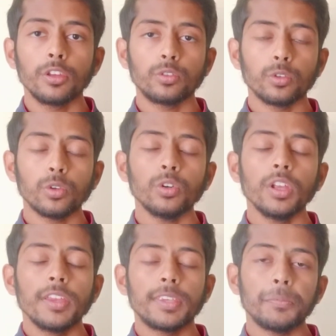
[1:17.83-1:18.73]
तो
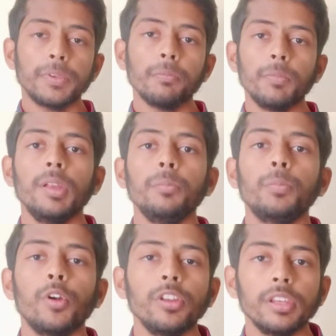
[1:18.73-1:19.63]
सबसे मेन
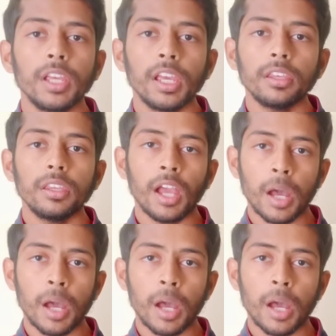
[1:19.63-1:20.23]
पॉइंट ये है कि